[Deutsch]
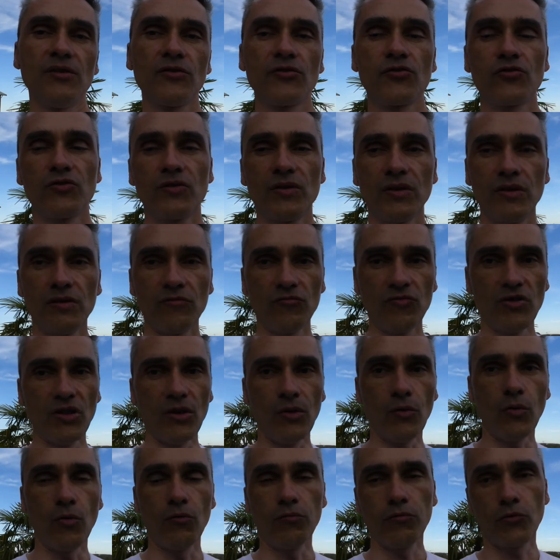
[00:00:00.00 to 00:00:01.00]
Das ist schon ein
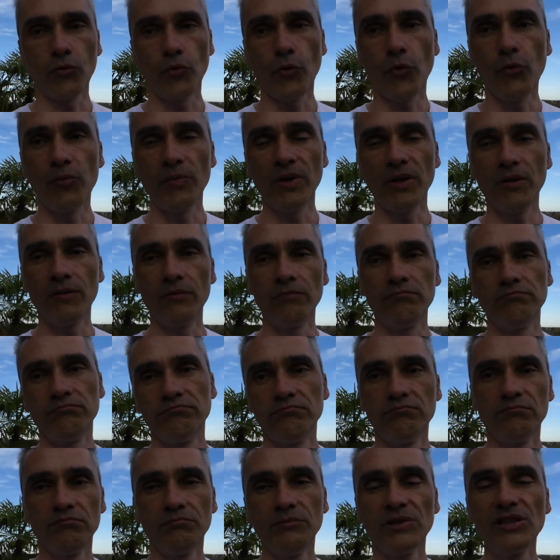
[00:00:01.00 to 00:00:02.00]
sehr hoch gehobener
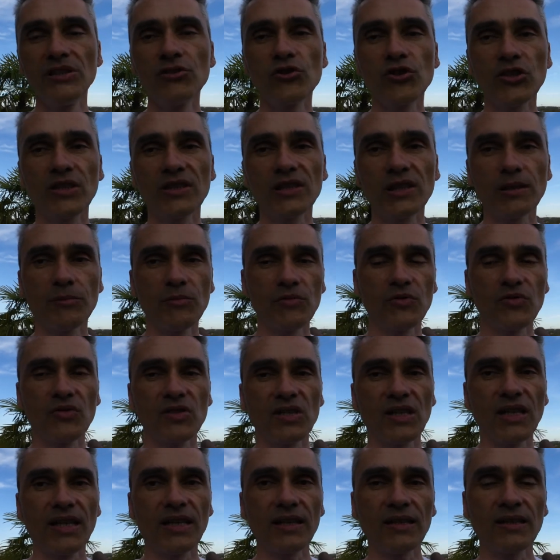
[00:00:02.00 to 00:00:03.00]
Mittelstand kann man so
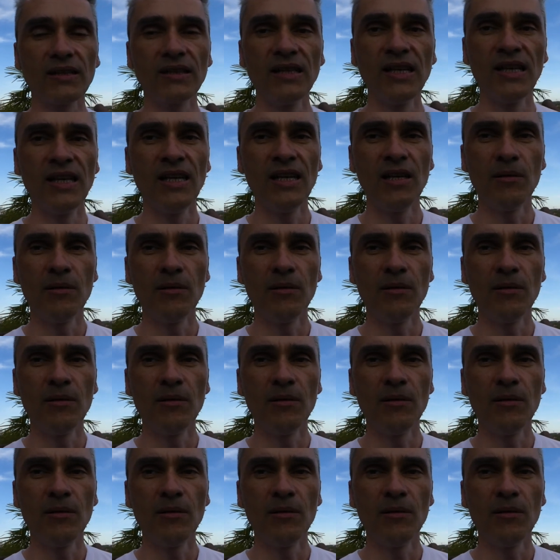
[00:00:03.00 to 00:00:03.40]
sagen,